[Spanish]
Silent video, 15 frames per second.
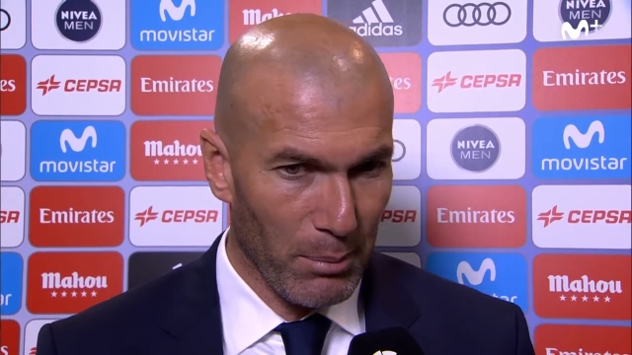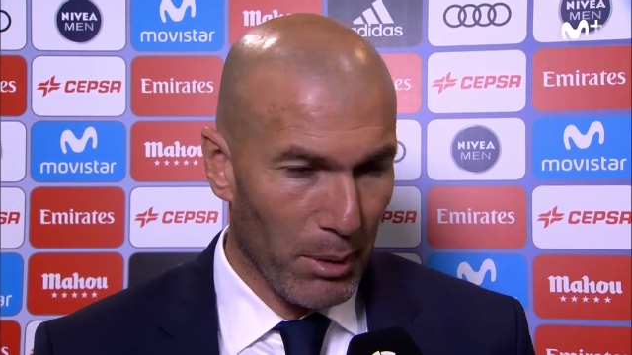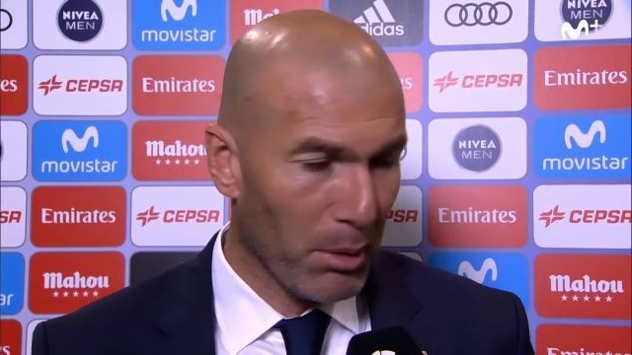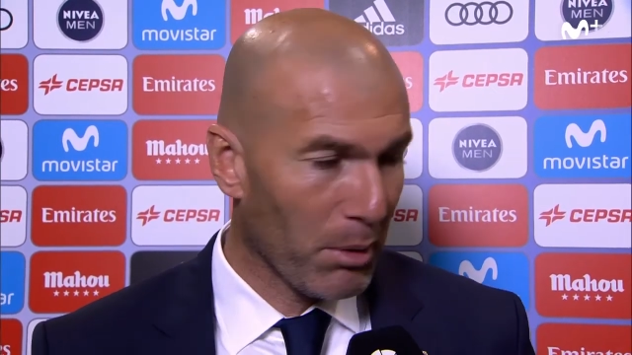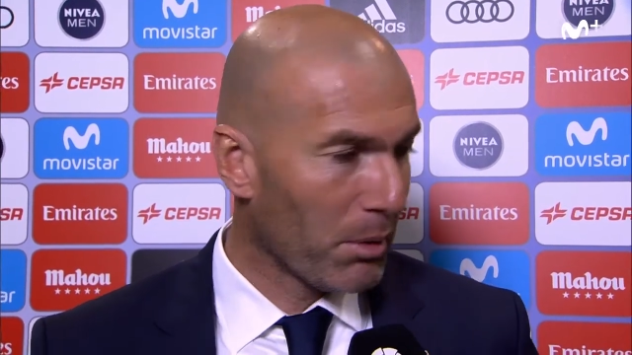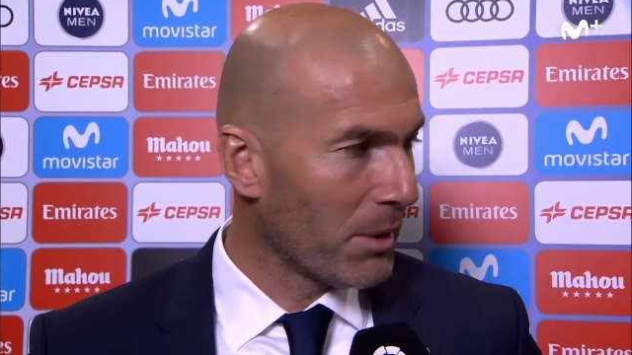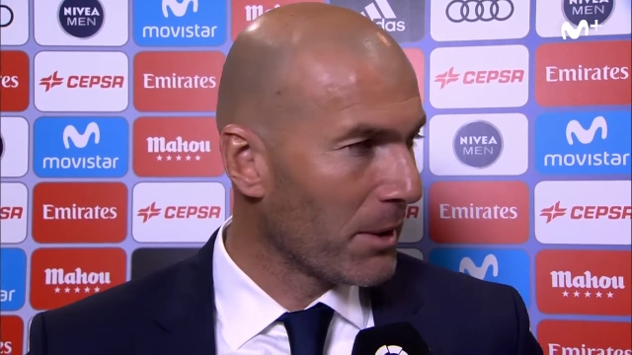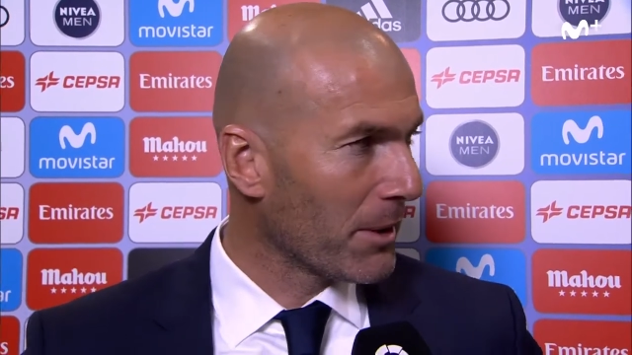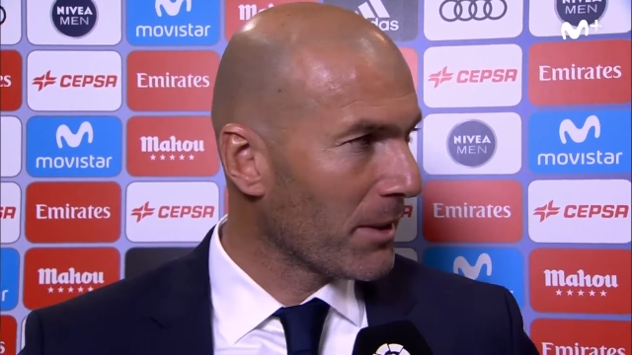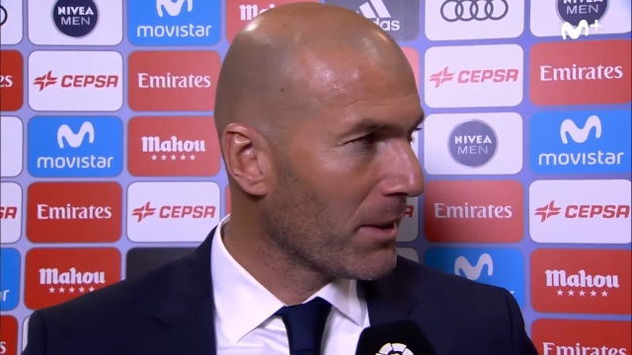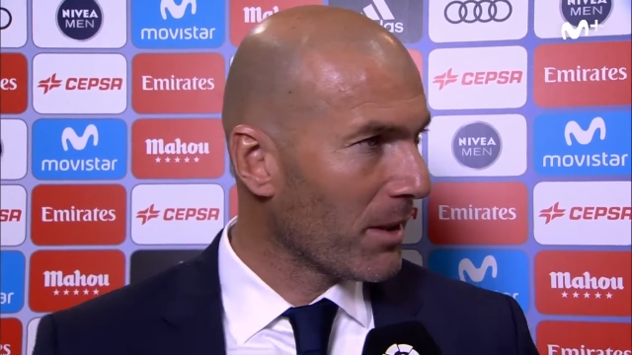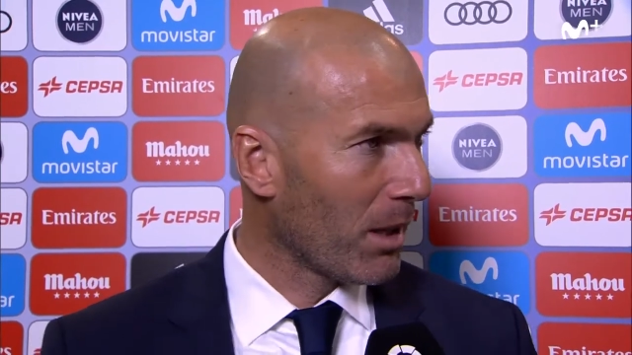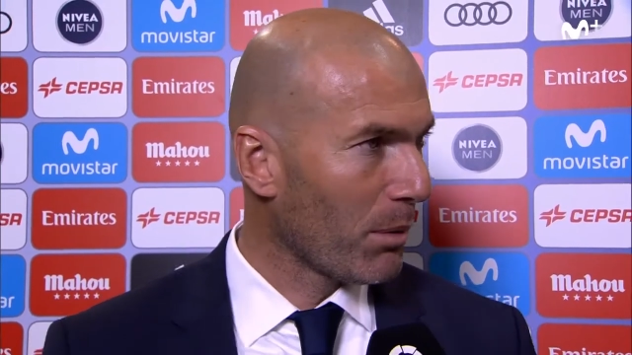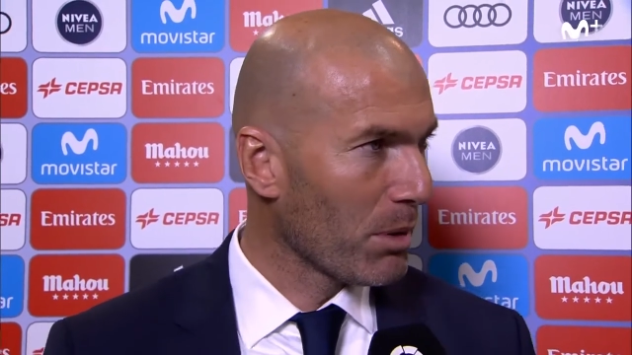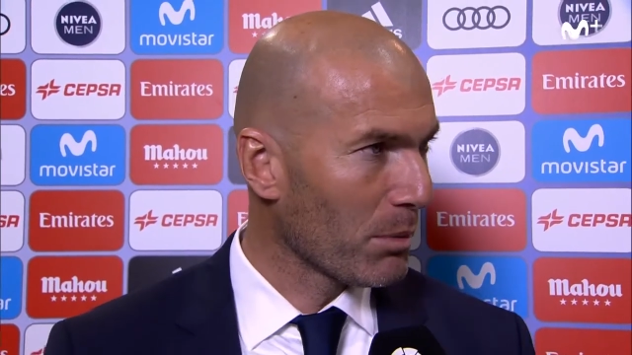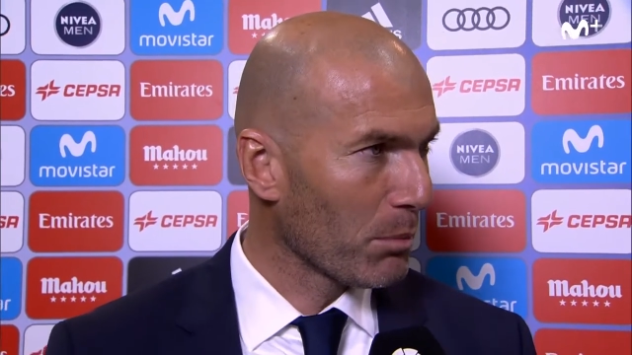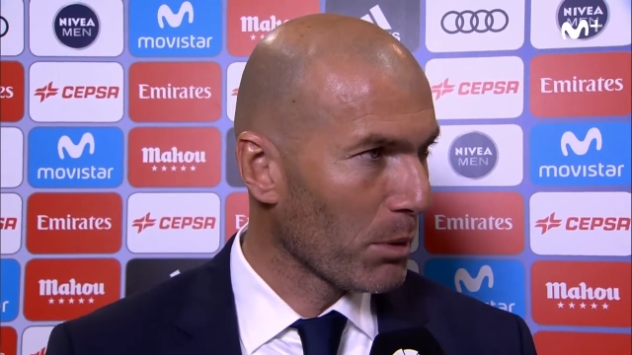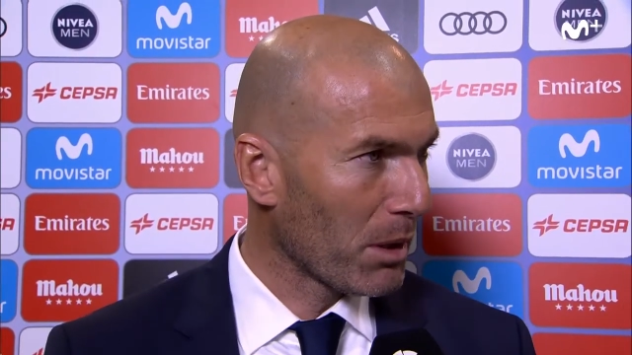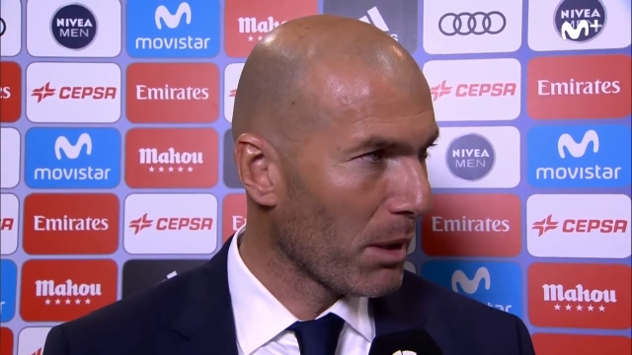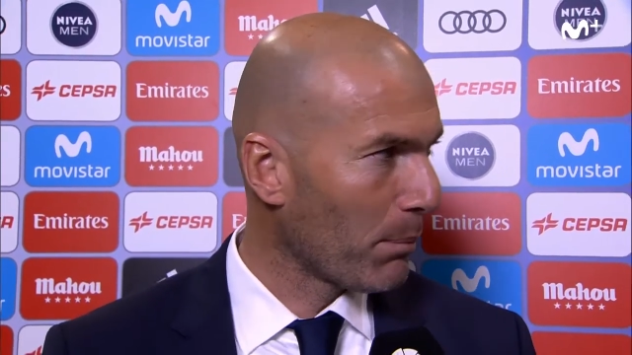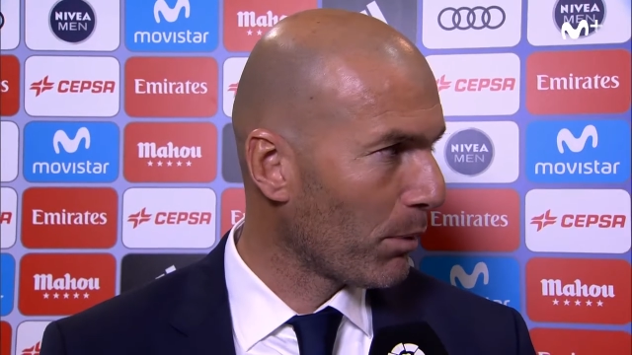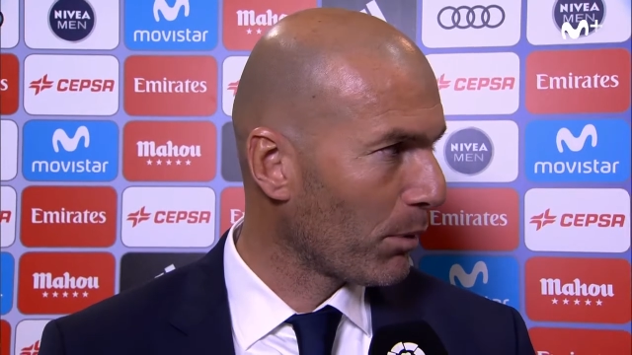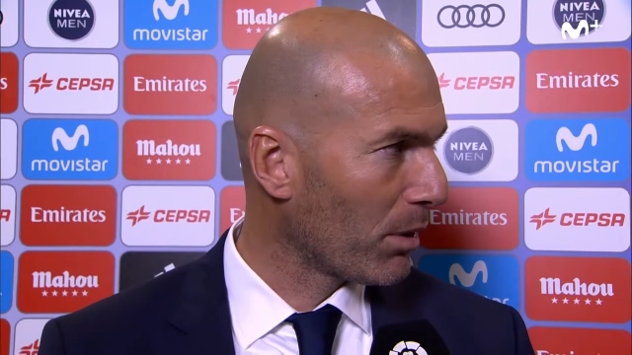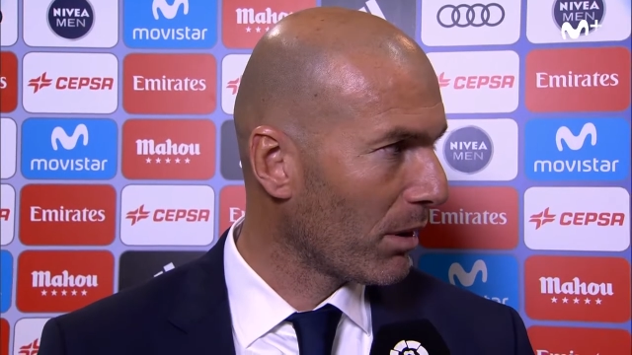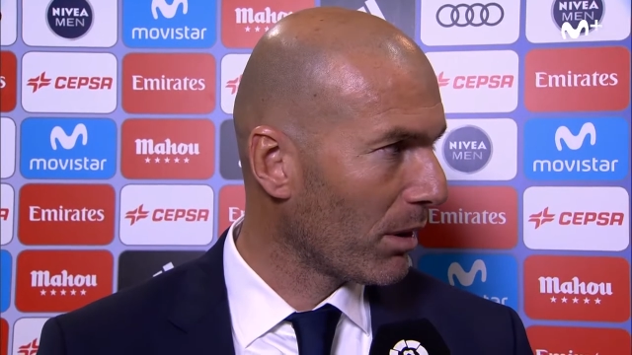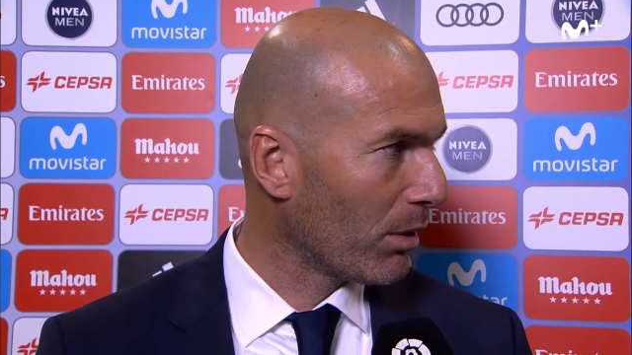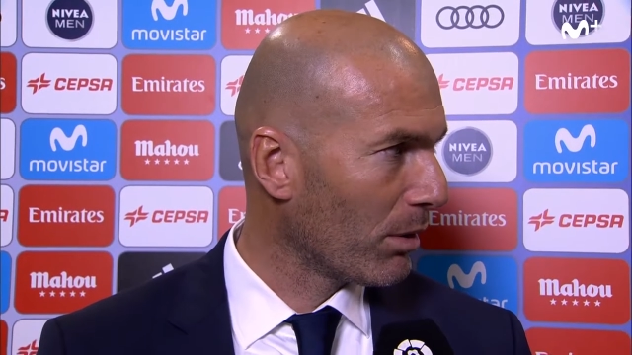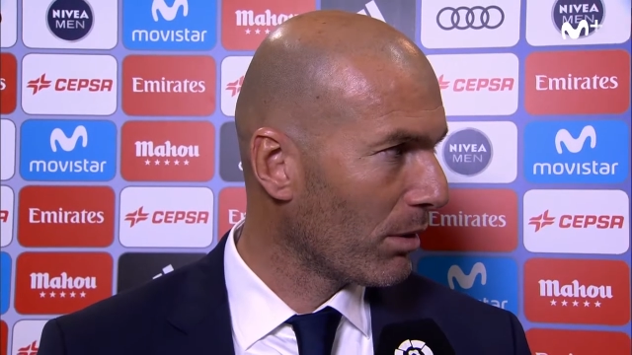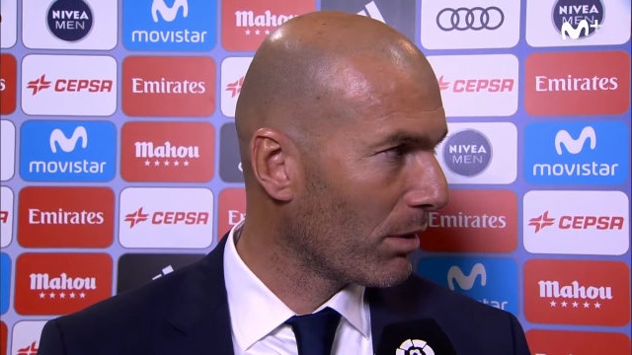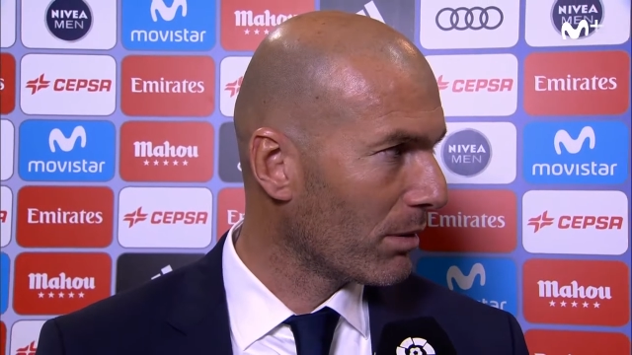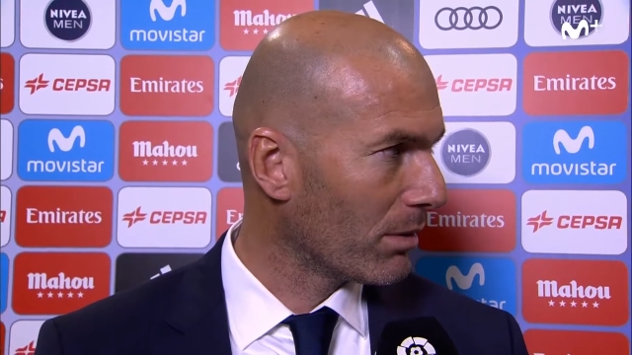pero al mismo tiempo, te digo,